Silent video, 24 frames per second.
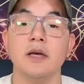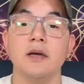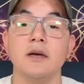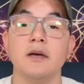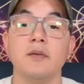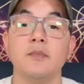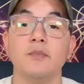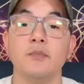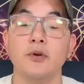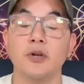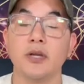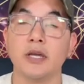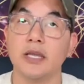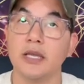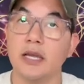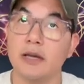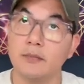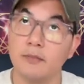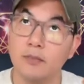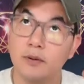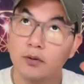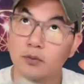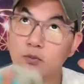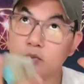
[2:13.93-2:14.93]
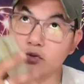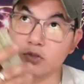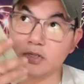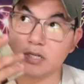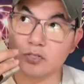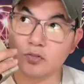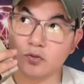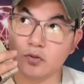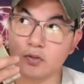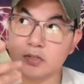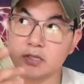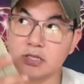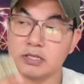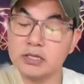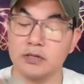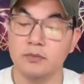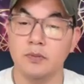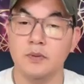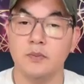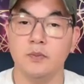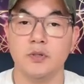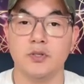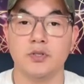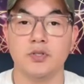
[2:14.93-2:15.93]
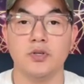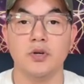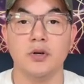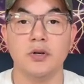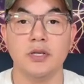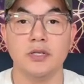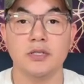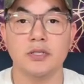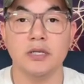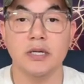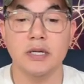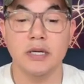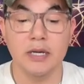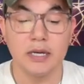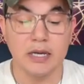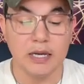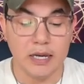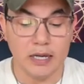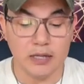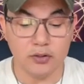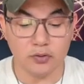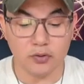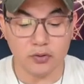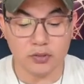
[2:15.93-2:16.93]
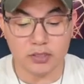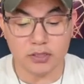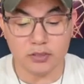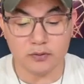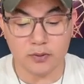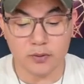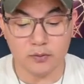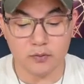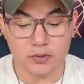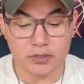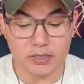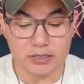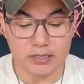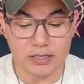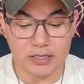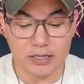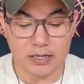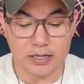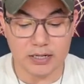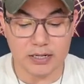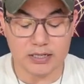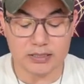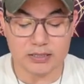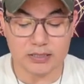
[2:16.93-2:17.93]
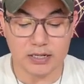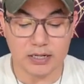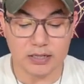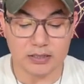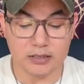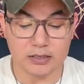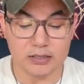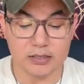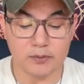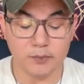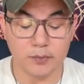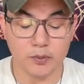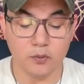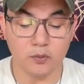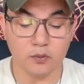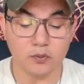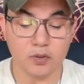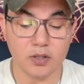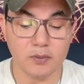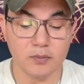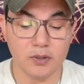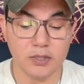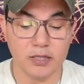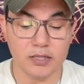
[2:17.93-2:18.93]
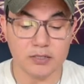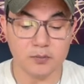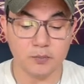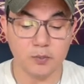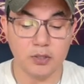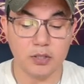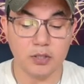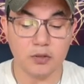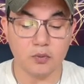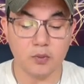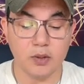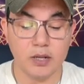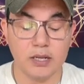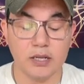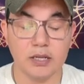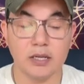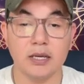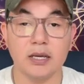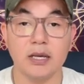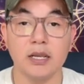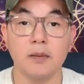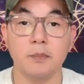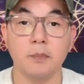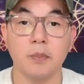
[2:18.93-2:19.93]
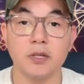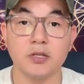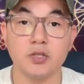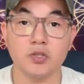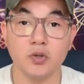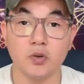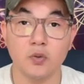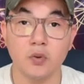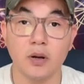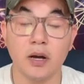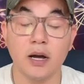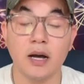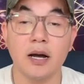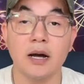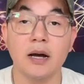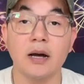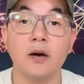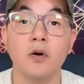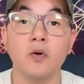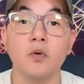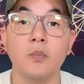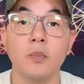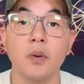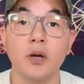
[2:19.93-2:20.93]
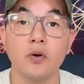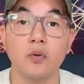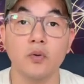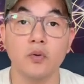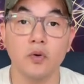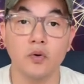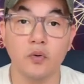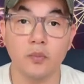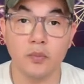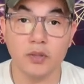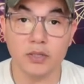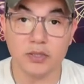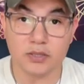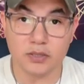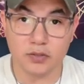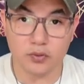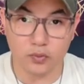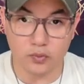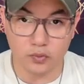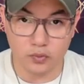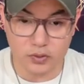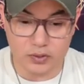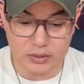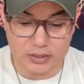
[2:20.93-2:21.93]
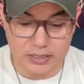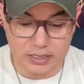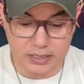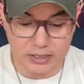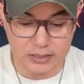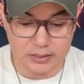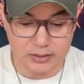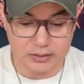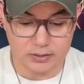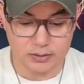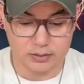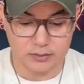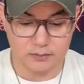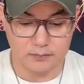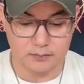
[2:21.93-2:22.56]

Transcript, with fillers: porque ya veo muchas cosas en mis visiones. Entonces vamos a sacar las cartas. Le pregunto a mi guía espiritual qué le pasó a Homero Gómez González.